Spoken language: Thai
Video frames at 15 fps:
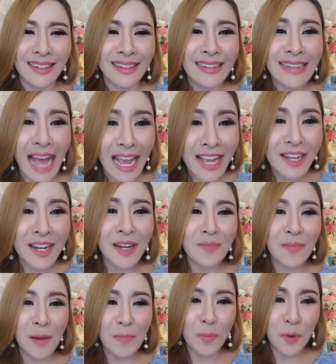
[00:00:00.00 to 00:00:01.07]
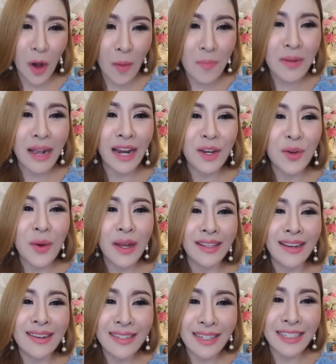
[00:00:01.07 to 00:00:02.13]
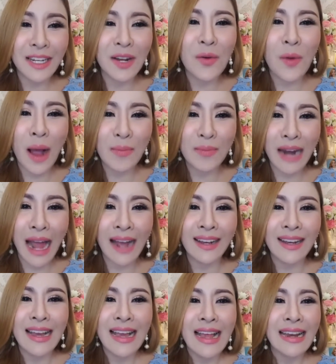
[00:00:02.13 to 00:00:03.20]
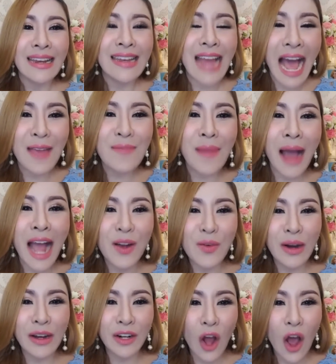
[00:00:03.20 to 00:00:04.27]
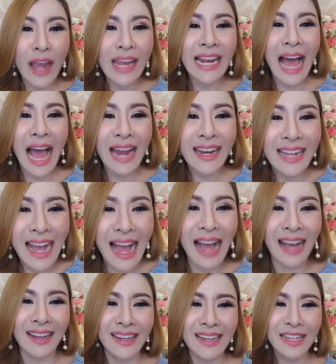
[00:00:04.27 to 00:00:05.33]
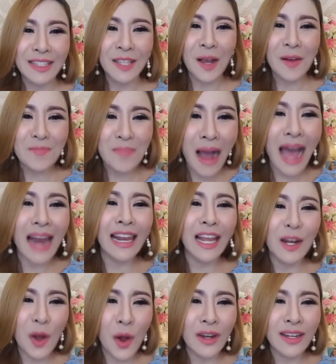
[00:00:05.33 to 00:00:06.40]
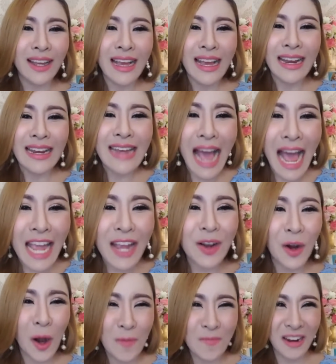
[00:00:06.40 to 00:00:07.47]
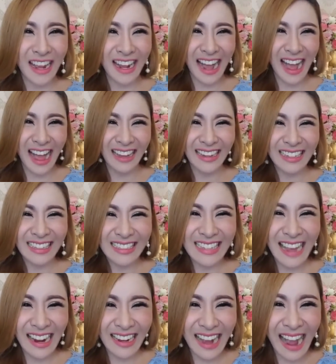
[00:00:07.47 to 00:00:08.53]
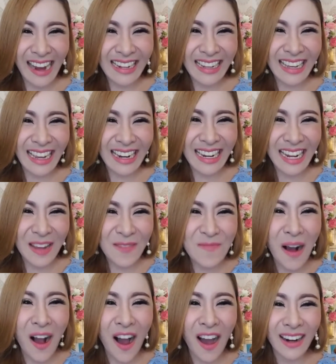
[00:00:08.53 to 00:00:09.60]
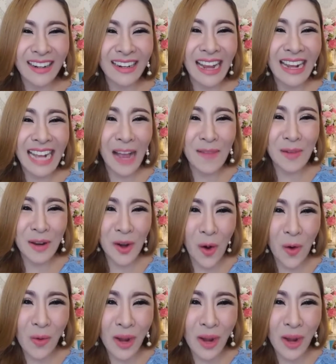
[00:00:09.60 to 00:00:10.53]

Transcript: ได้เงินมาพร้อมกันด้วยทั้งเงินทั้งความรักได้มากกว่าร้อยล้านค่ะทั้งบ้านและรถได้ครบเลยค่ะจากการเขียนดีมบอร์ดและการมโนว่า